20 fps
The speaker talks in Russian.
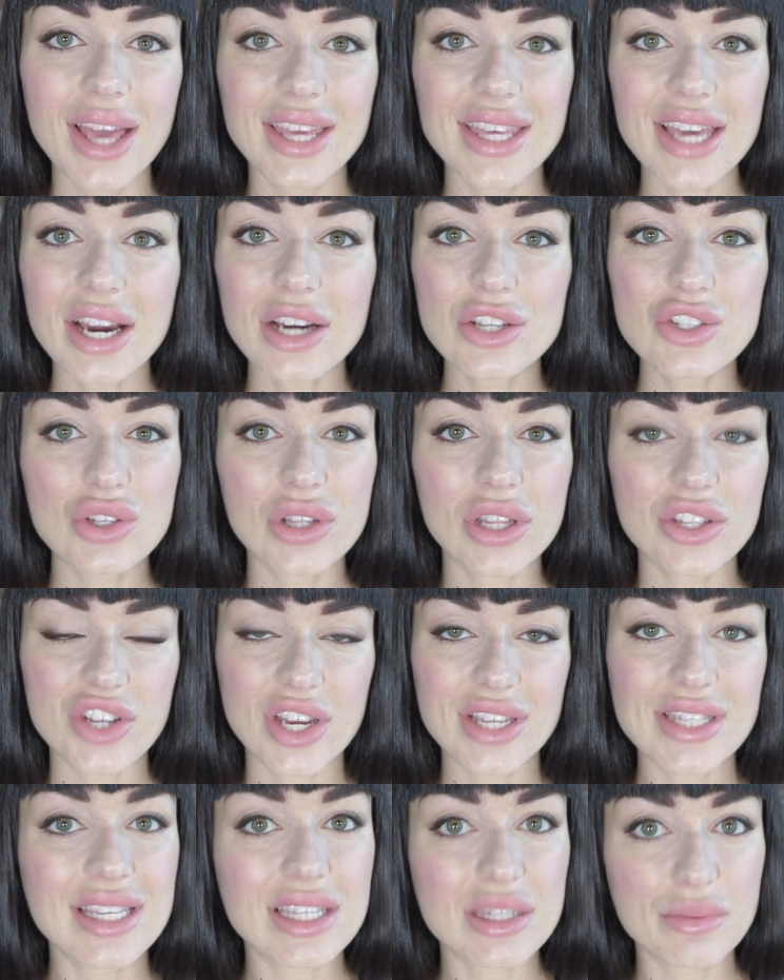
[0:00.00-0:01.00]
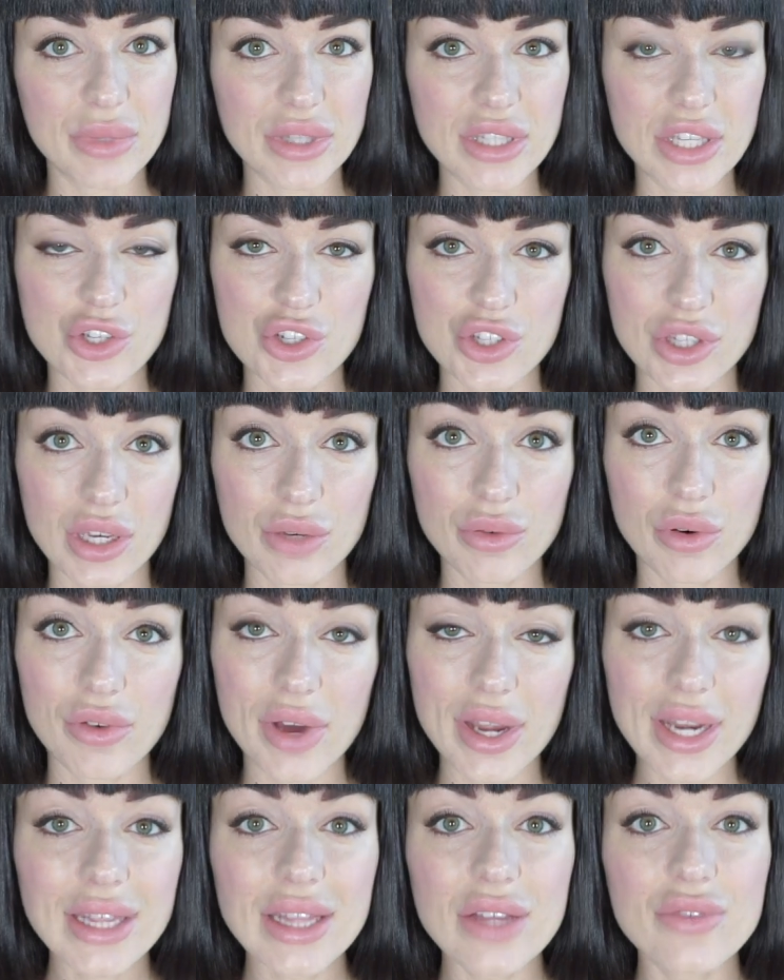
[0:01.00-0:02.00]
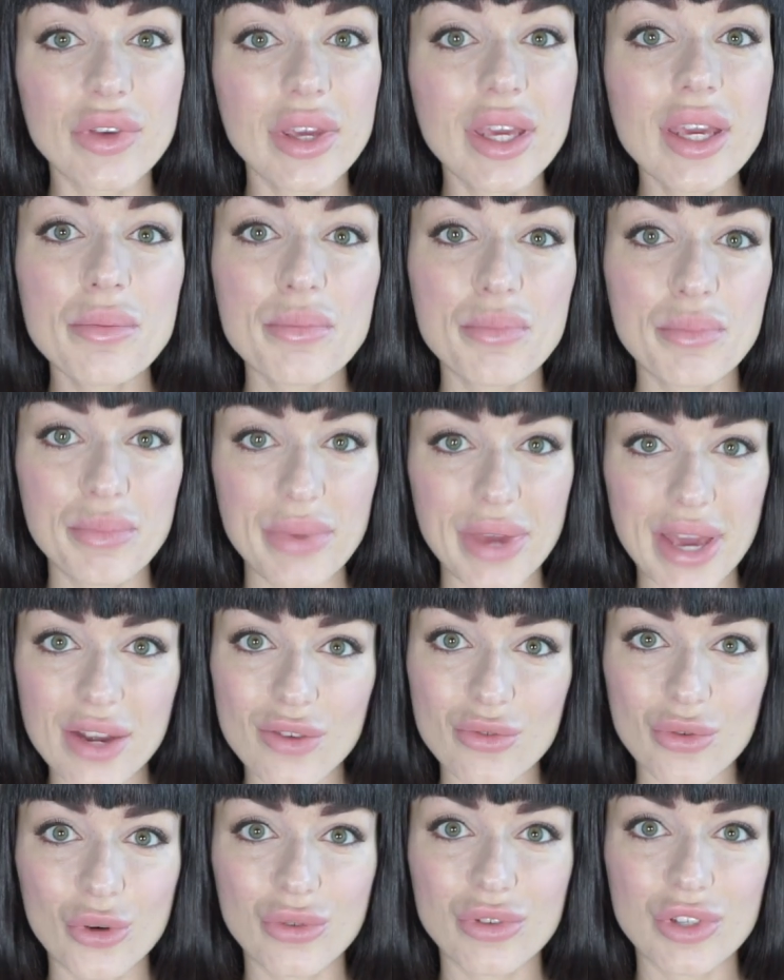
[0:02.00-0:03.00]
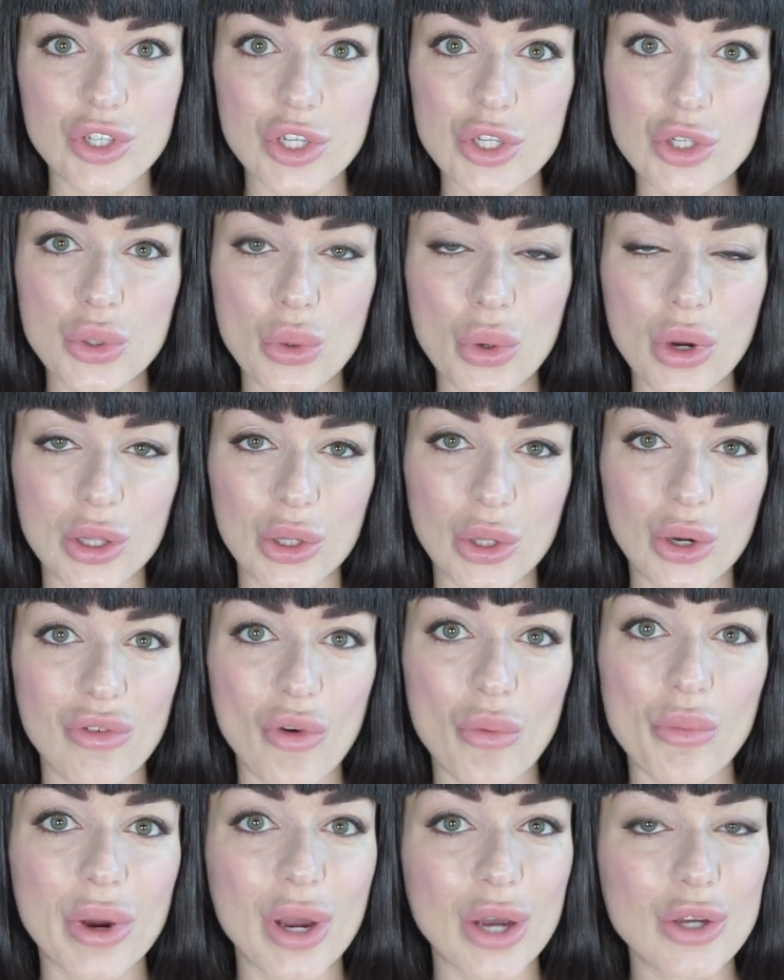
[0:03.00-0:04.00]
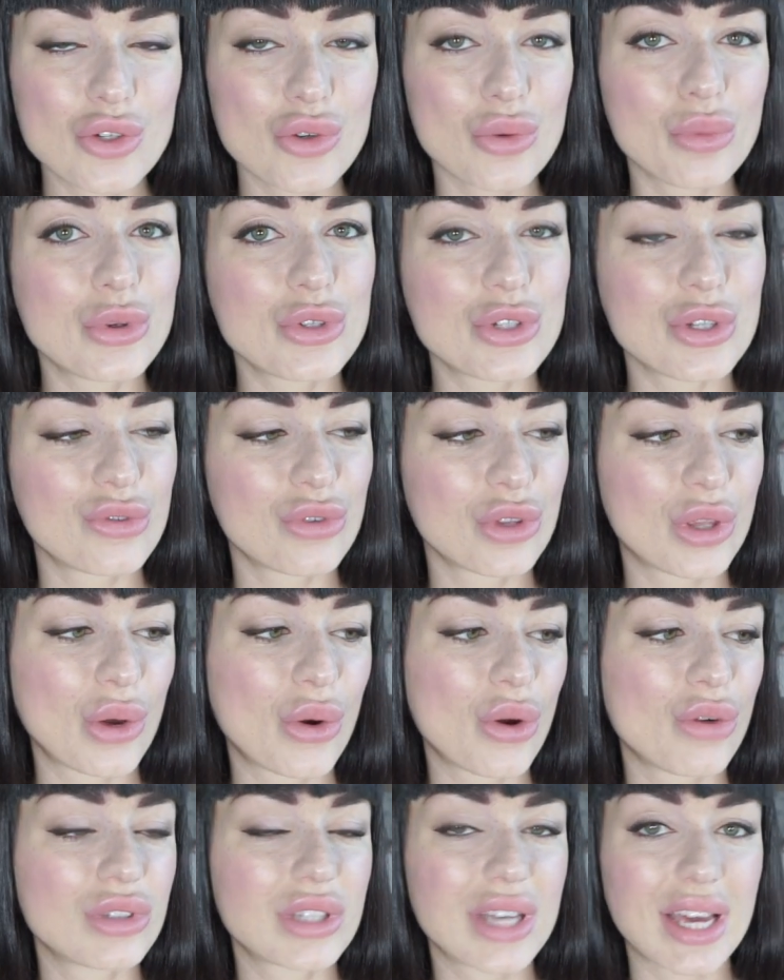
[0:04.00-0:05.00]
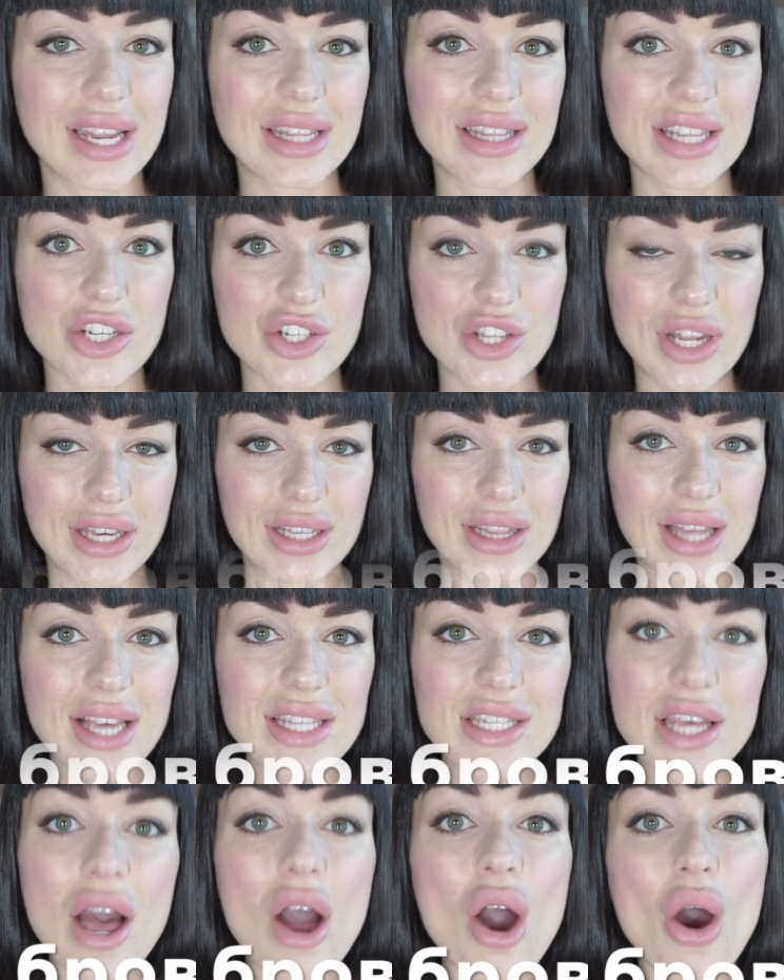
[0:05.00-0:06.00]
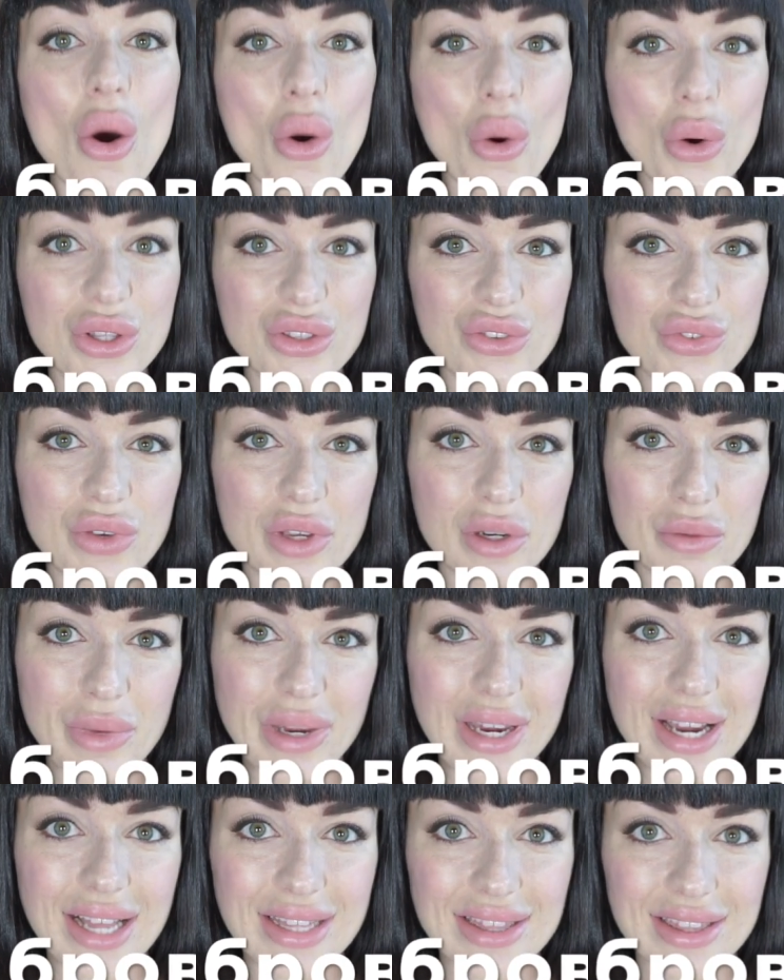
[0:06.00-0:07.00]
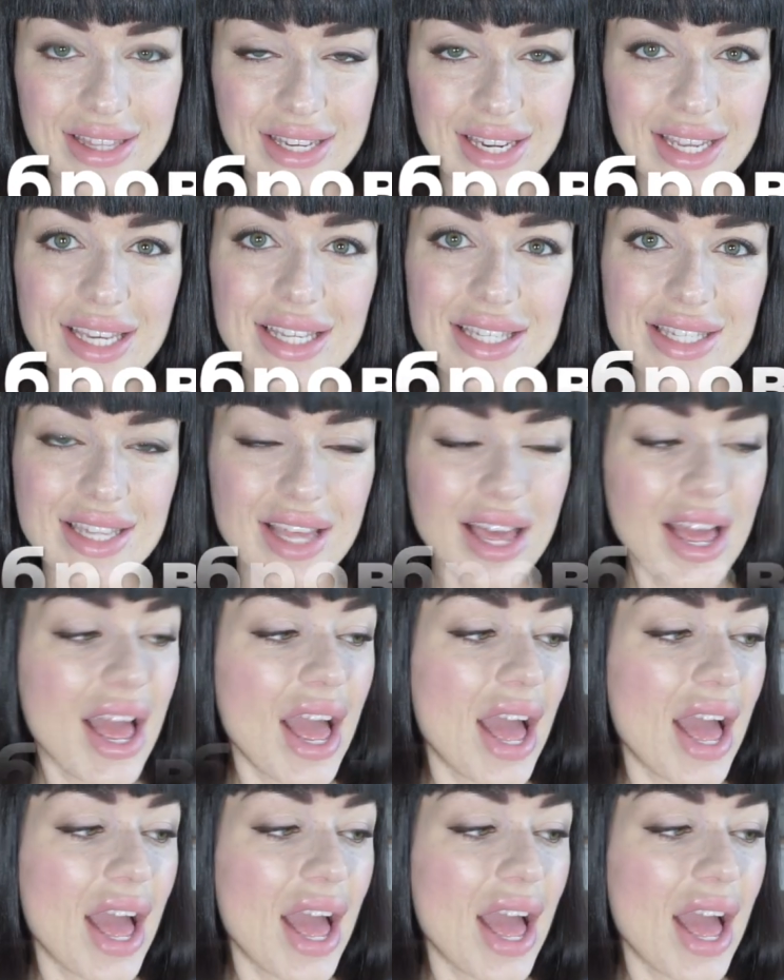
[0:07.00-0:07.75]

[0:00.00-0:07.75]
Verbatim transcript: Я хочу начать с косметических фаворитов и первую вещичку, которую вам покажу, будет вот такой вот карандаш для глаз от фирмы Catrice.